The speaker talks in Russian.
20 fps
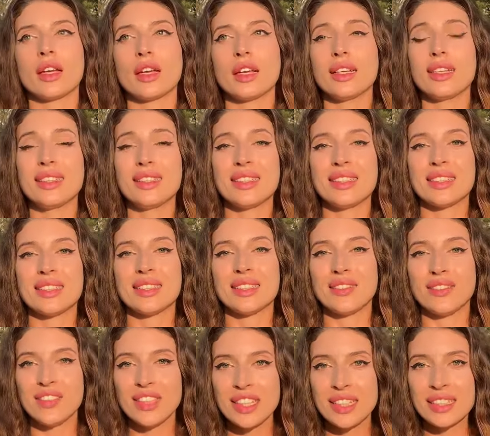И
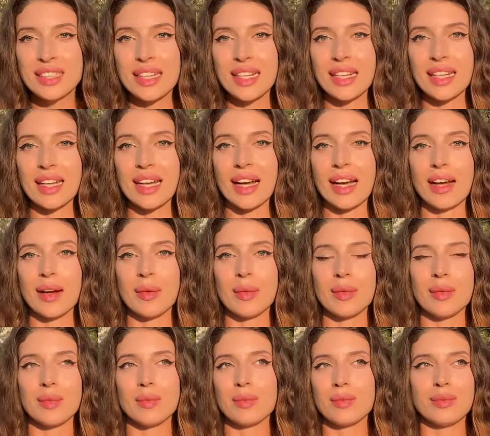действительно,
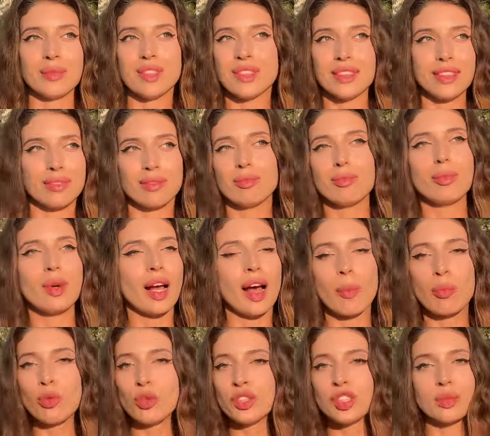мы
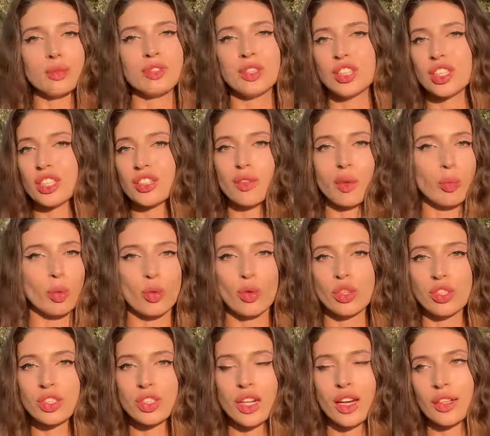опустим сейчас
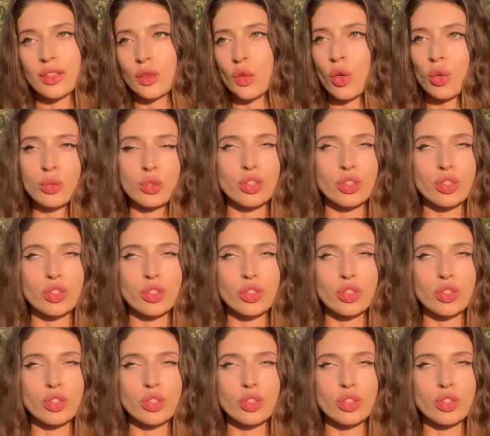вопросы о том,